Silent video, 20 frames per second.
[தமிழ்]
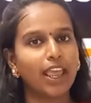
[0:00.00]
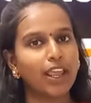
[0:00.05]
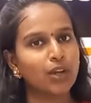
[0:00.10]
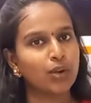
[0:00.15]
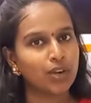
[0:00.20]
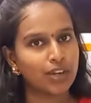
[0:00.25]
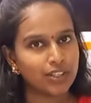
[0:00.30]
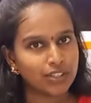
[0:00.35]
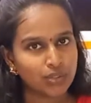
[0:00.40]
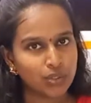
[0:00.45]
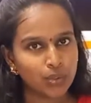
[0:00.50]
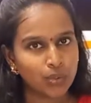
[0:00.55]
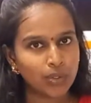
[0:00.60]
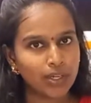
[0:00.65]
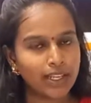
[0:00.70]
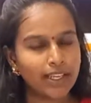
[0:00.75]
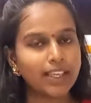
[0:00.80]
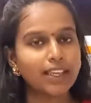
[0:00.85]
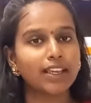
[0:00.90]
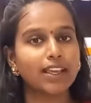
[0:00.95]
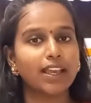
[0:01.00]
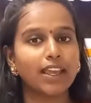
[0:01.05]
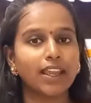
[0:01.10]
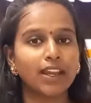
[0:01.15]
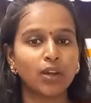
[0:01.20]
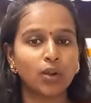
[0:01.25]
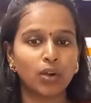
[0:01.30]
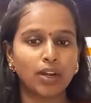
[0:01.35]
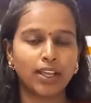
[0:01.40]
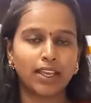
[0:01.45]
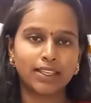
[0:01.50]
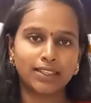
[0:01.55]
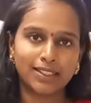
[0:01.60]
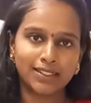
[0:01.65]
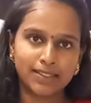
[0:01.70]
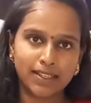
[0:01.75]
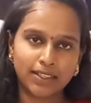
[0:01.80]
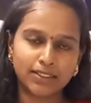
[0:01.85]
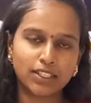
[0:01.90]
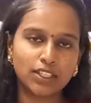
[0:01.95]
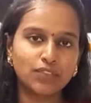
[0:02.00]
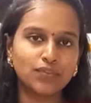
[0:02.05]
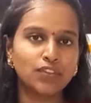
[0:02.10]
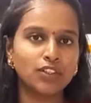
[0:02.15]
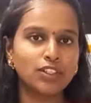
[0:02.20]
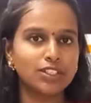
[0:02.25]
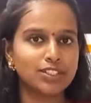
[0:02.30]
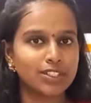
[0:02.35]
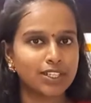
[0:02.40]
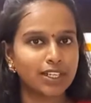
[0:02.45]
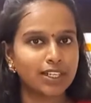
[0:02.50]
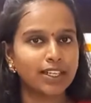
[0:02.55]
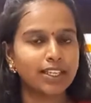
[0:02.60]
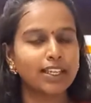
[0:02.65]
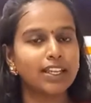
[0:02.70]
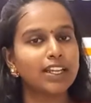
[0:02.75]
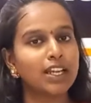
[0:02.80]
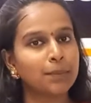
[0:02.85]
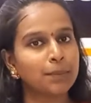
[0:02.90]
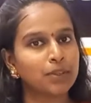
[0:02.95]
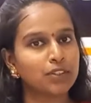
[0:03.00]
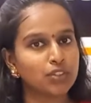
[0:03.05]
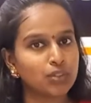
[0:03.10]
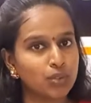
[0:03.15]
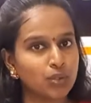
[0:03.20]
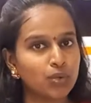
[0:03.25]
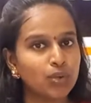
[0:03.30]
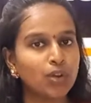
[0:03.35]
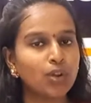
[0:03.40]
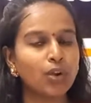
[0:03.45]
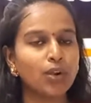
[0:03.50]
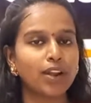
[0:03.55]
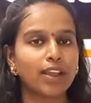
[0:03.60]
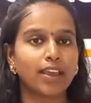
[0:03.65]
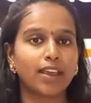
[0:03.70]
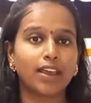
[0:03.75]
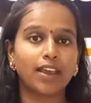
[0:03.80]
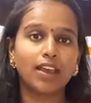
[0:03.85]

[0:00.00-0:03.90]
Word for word: என்னோடய ஸ்கூலிங் என்னோட இந்த சக்ஸஸ்ஃபுல் ஜேர்னிக்கு நம்ம ஸ்கூலோட